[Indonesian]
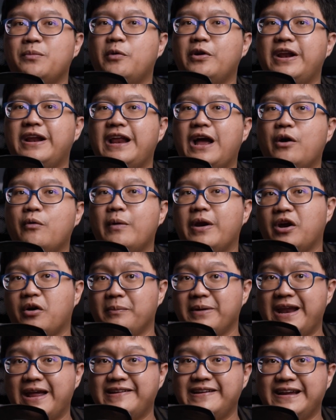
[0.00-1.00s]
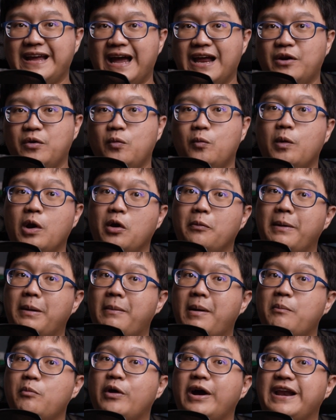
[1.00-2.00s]
model yang gue rekomendasikan, walau
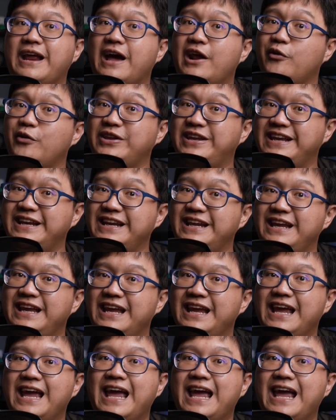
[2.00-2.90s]
memang bukan yang ROG nih,